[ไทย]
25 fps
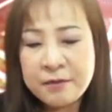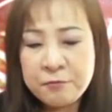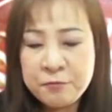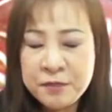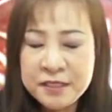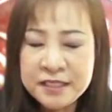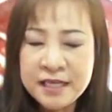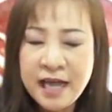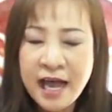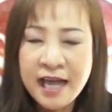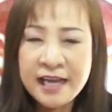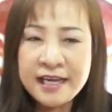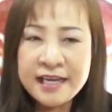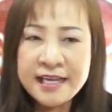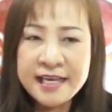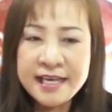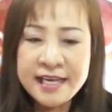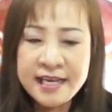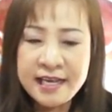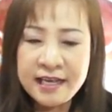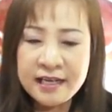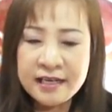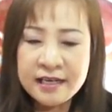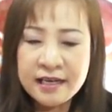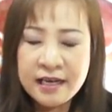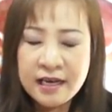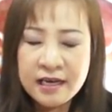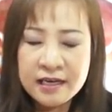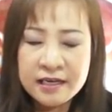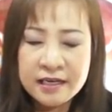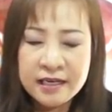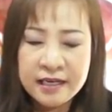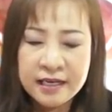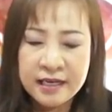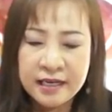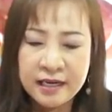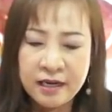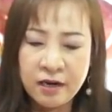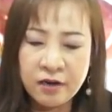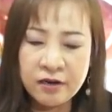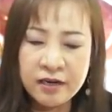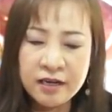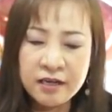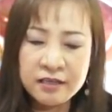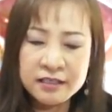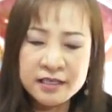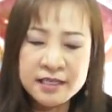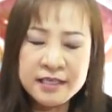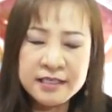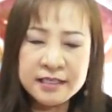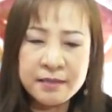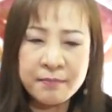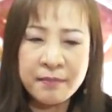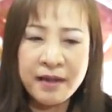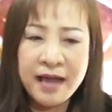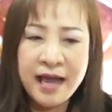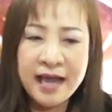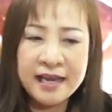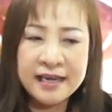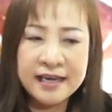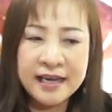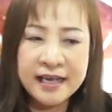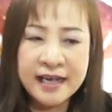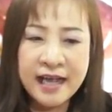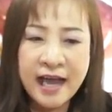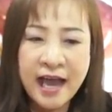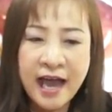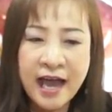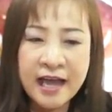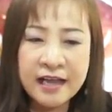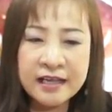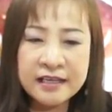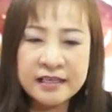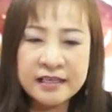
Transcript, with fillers: วิชานี้แล้วก็ที่สำคัญนะคะ